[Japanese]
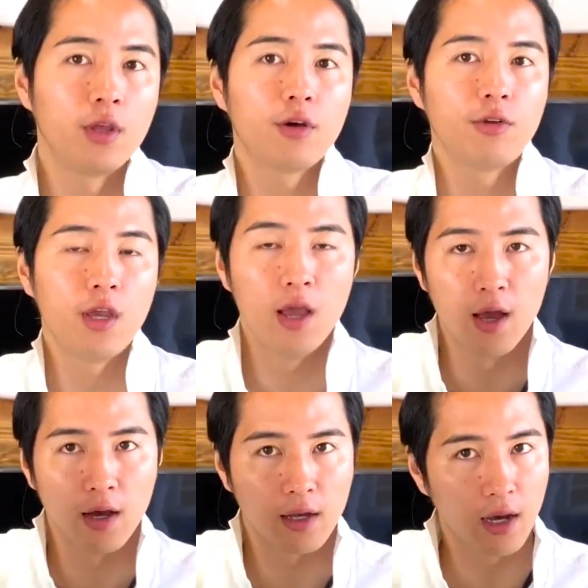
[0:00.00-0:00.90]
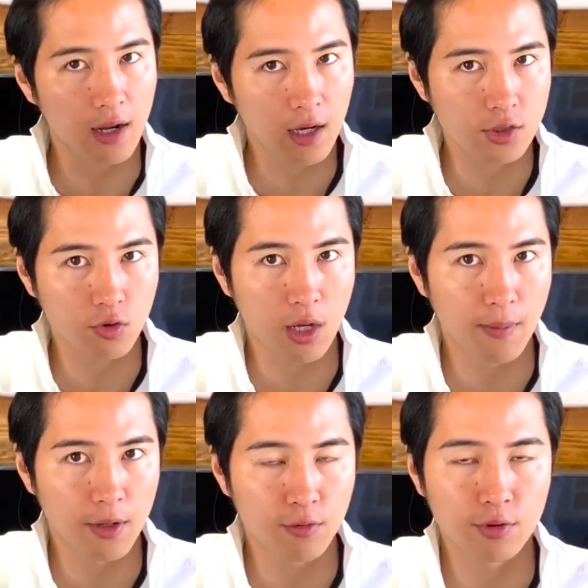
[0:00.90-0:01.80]
逆に柄がちょっとあ
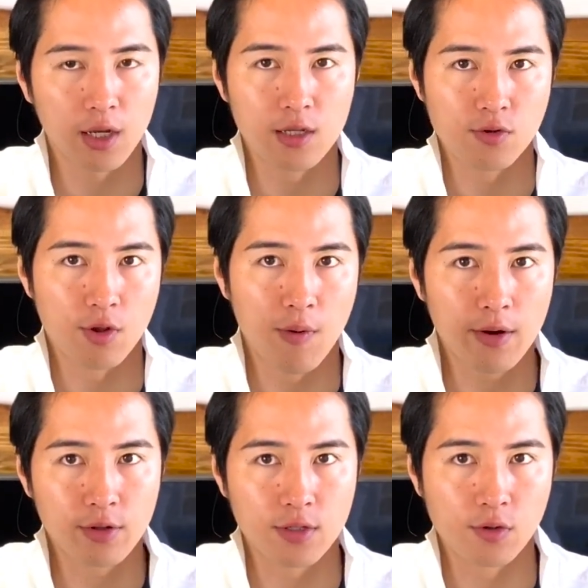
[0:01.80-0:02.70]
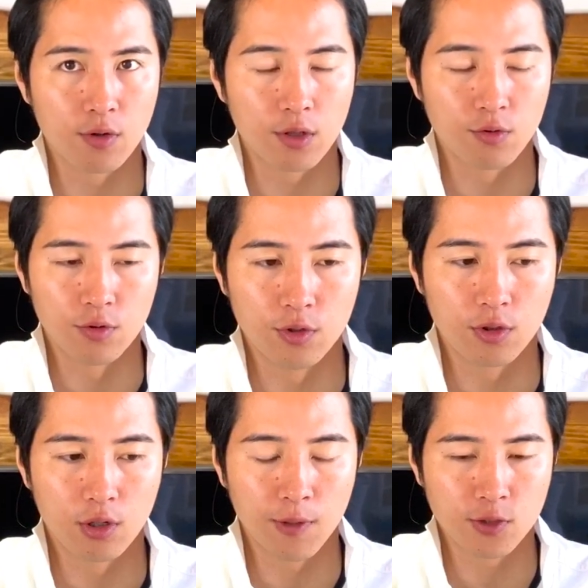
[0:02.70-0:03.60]
まり良くないですよね、悪いですよねっていう言っ
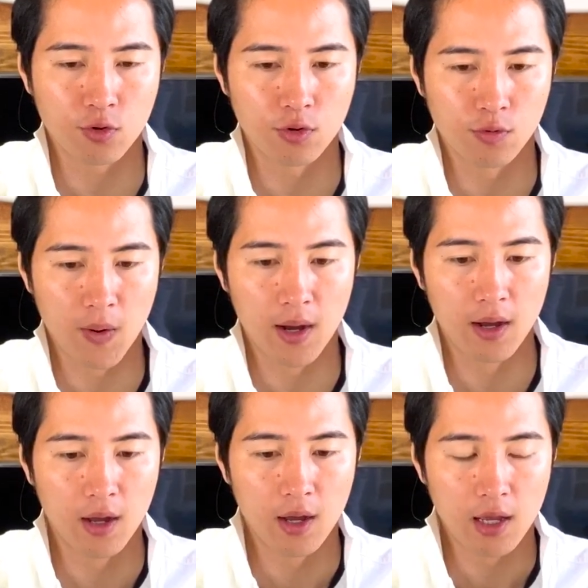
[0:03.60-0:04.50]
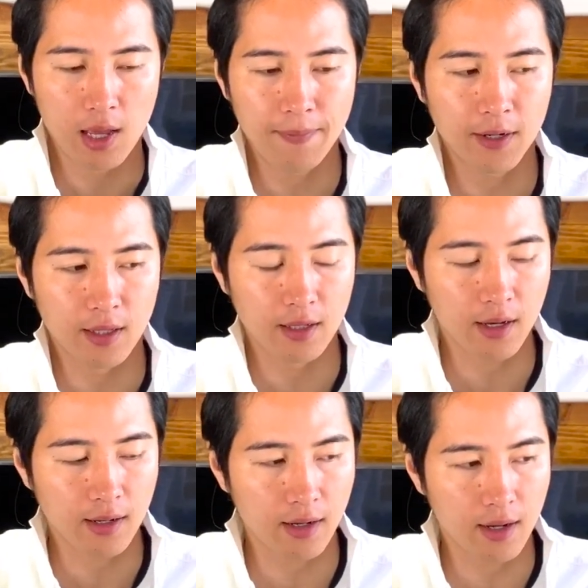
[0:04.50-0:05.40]
てる場所っていうのはやっぱりね、な
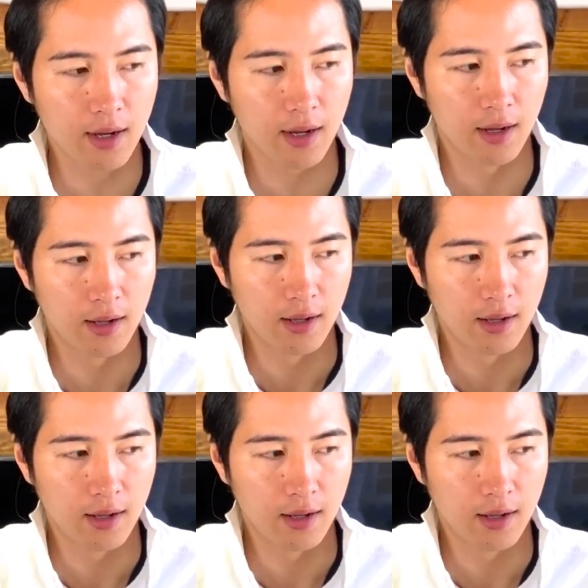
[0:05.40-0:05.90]
かなか